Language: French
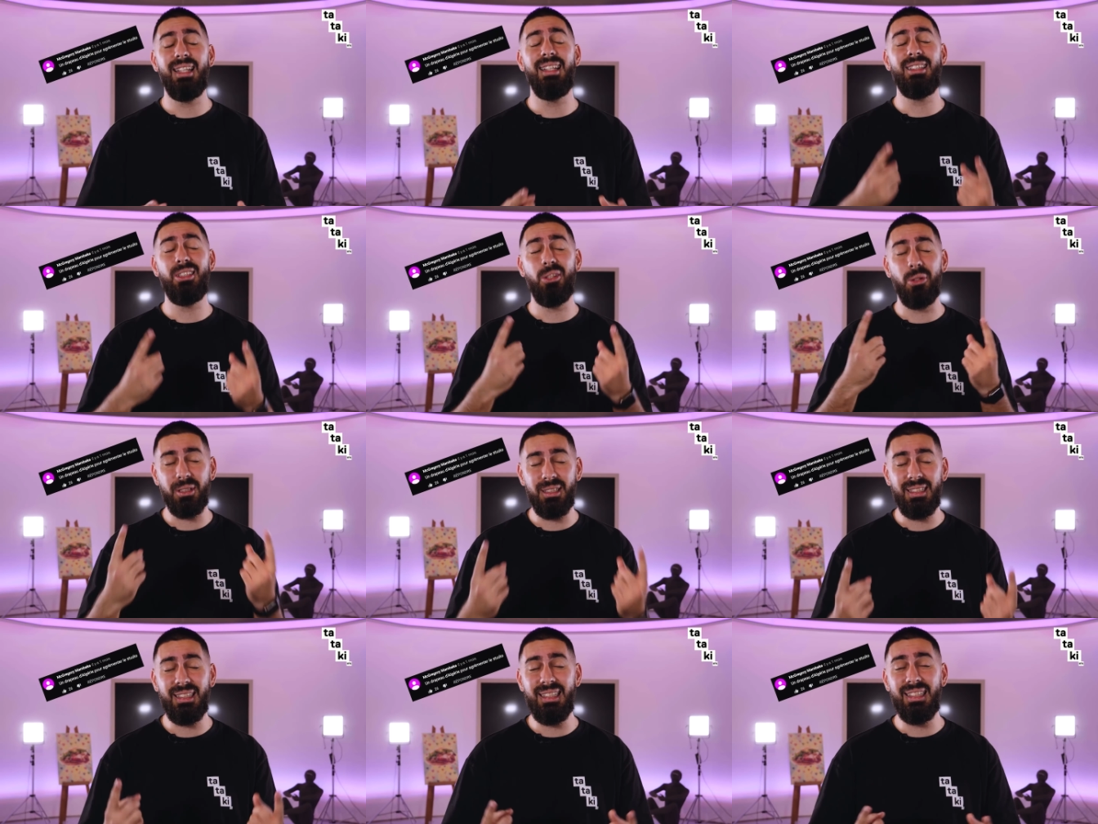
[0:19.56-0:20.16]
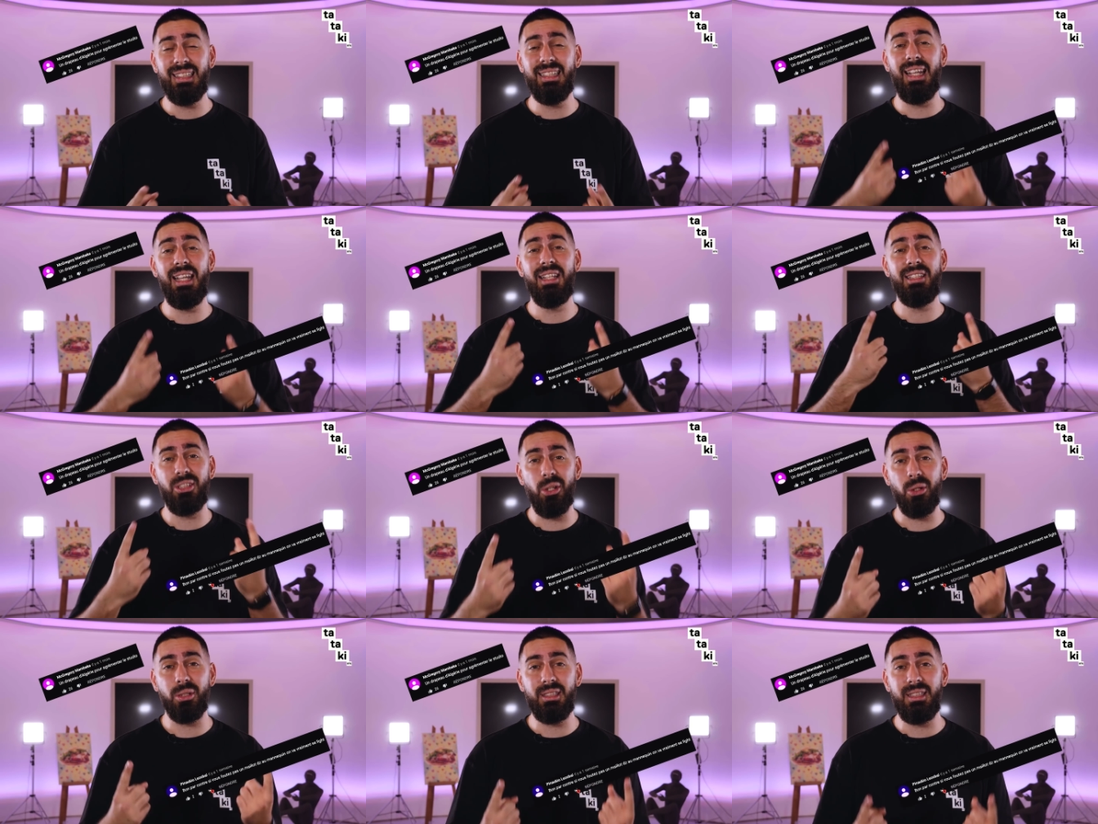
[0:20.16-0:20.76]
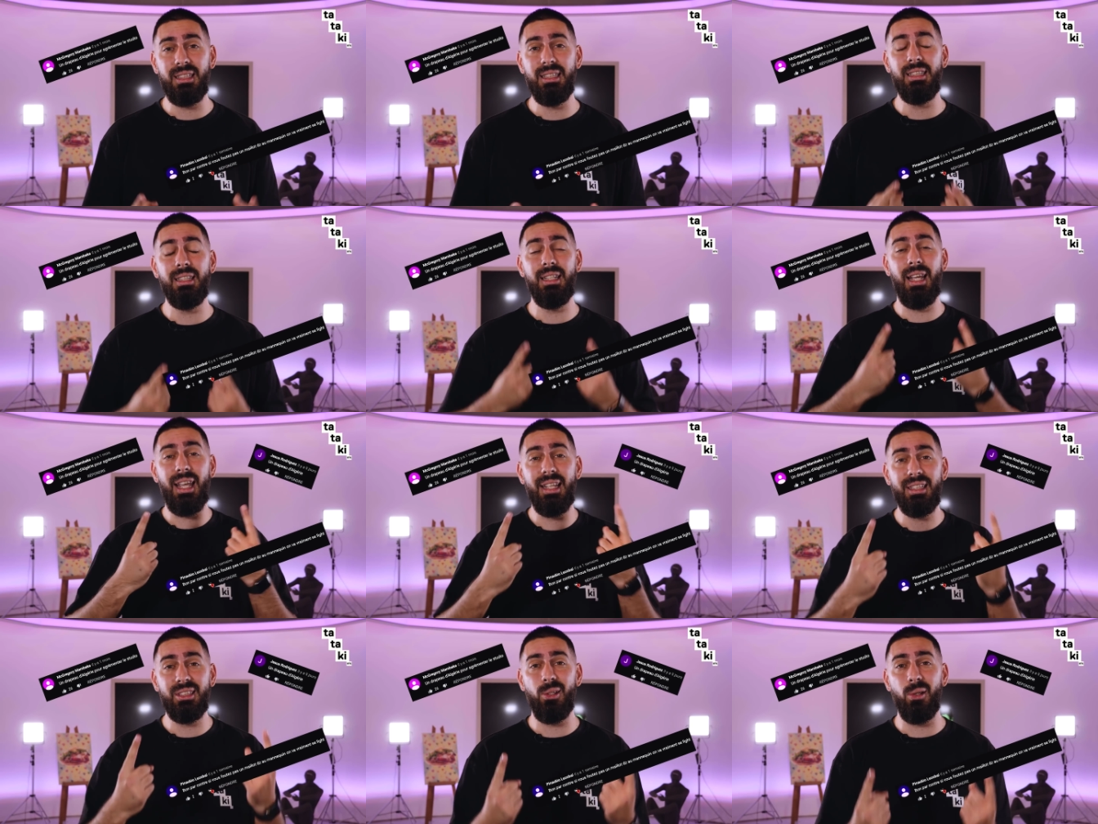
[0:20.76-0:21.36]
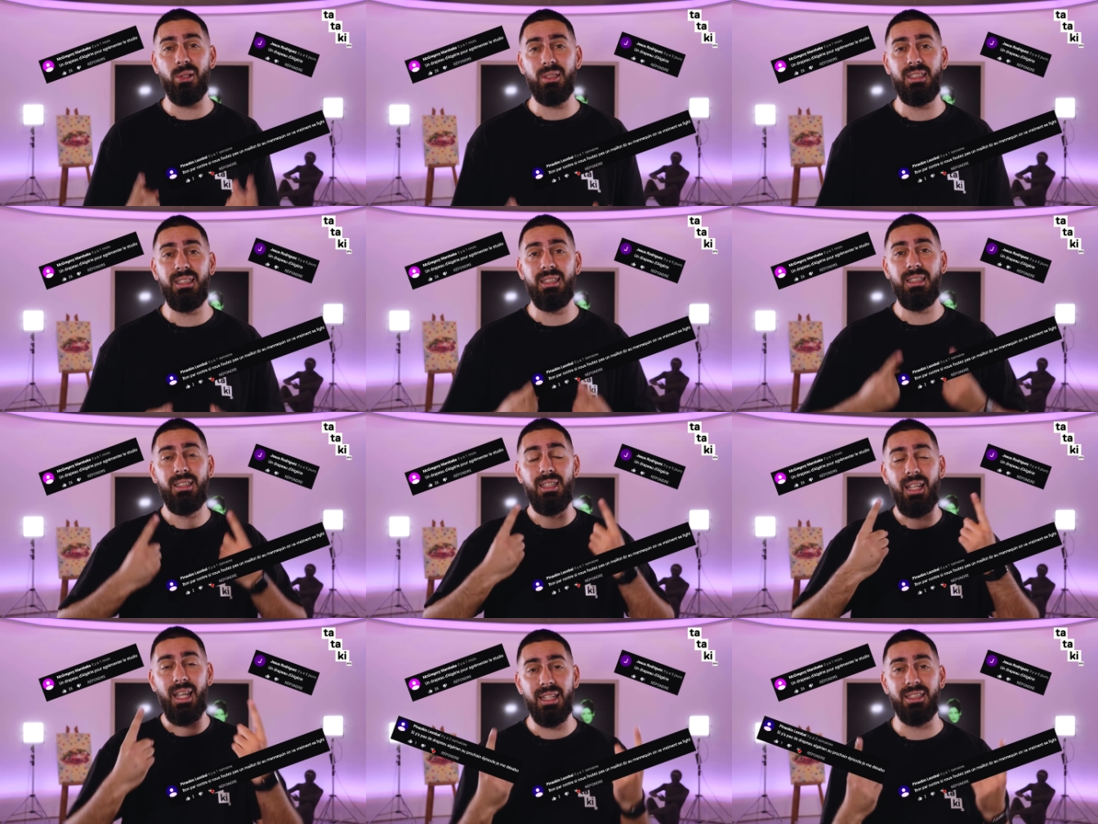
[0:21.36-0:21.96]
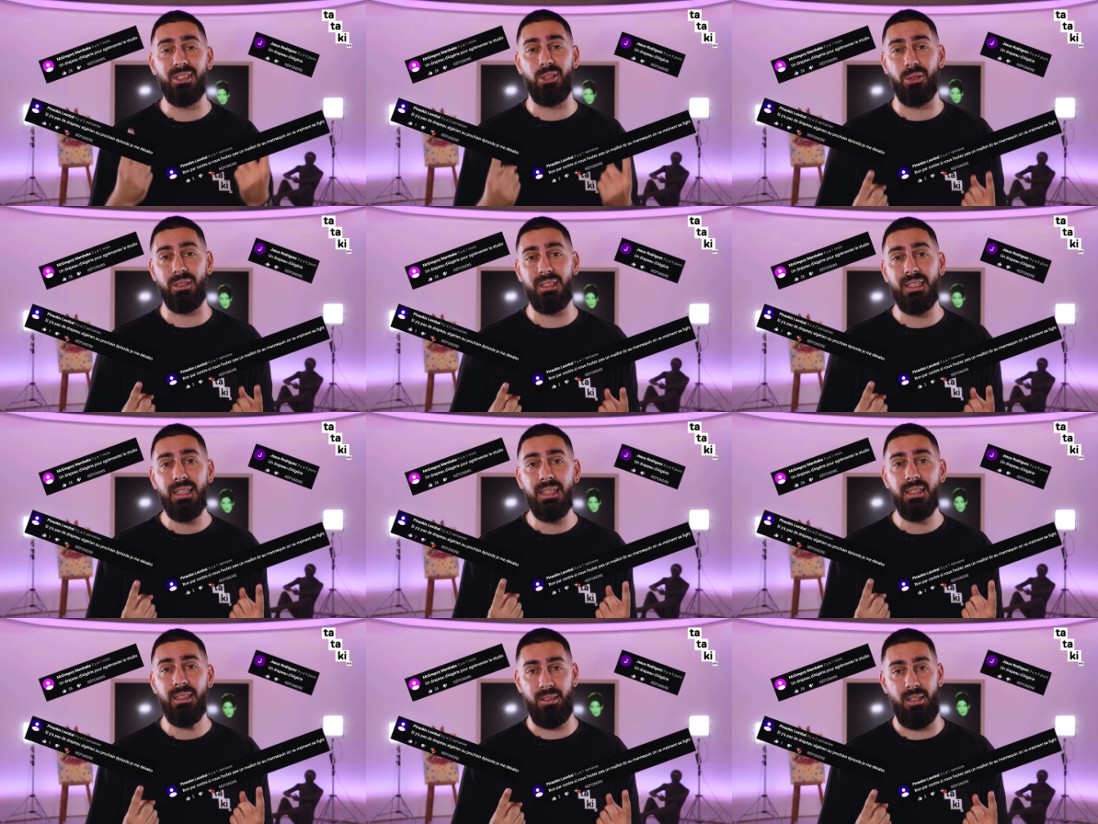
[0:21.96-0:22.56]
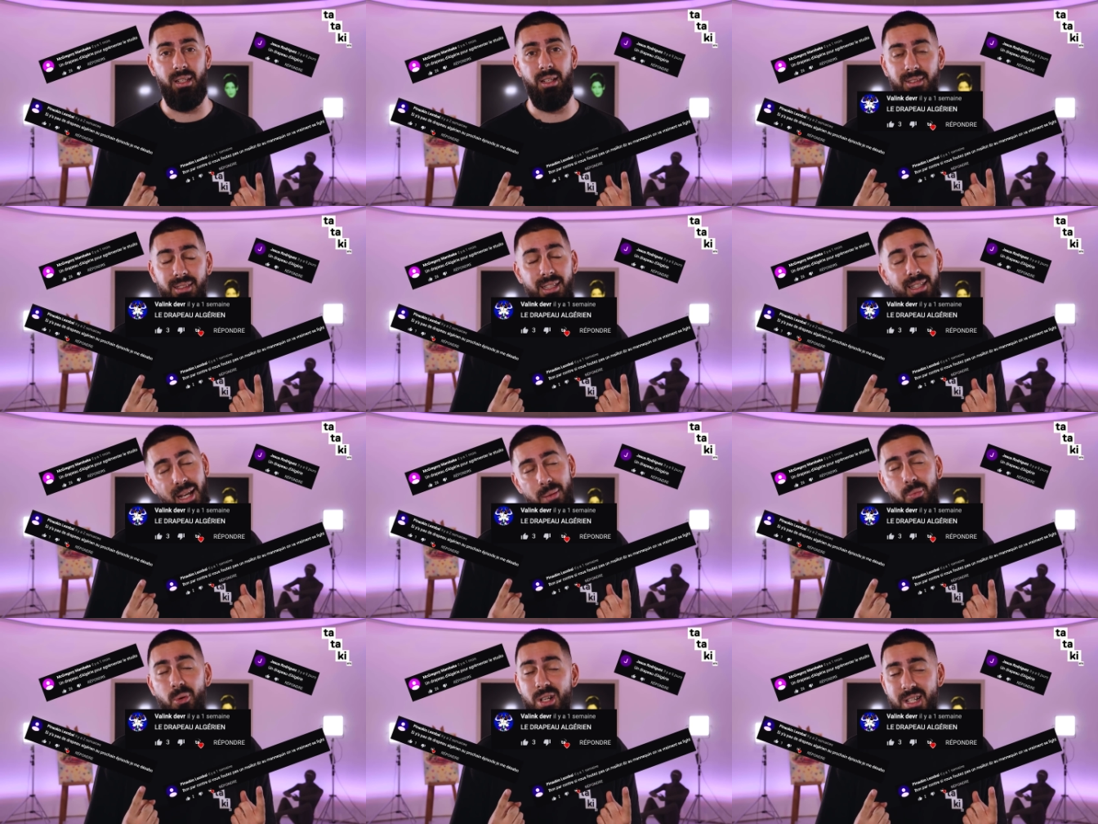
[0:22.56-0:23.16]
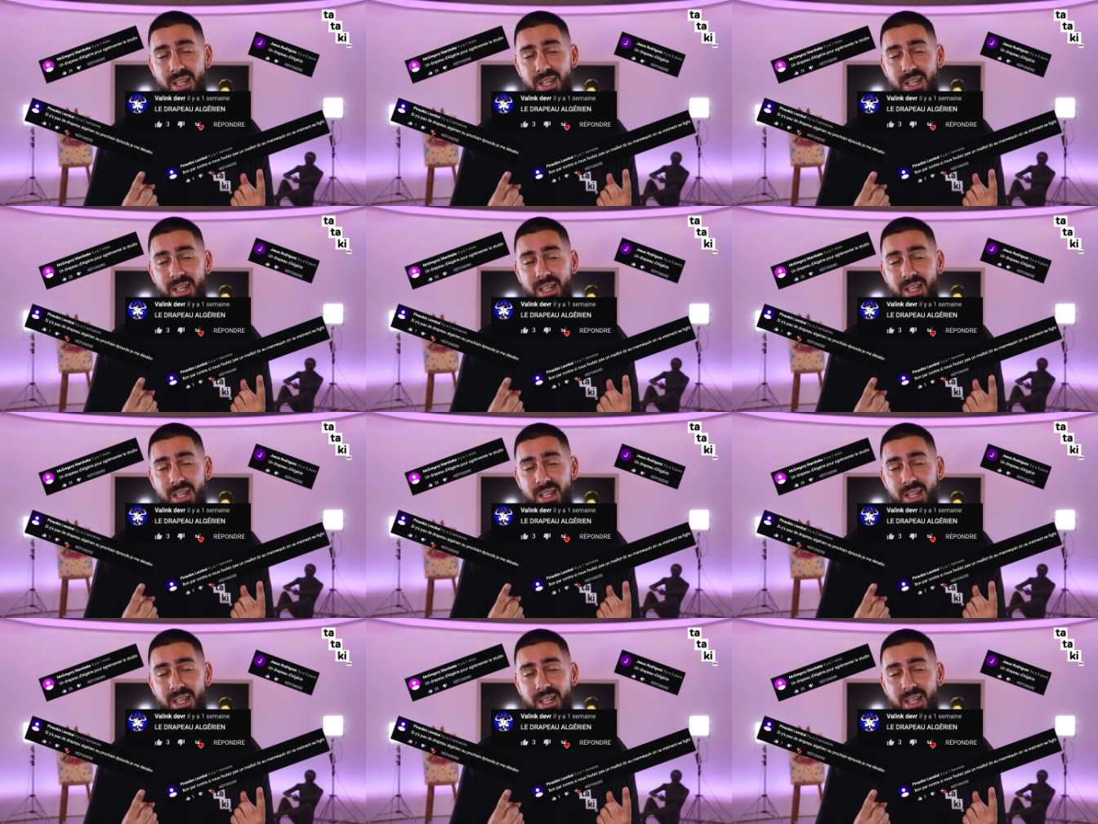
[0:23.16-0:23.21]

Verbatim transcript: qui est sorti, est sorti, est sorti, est sorti, c'est le drapeau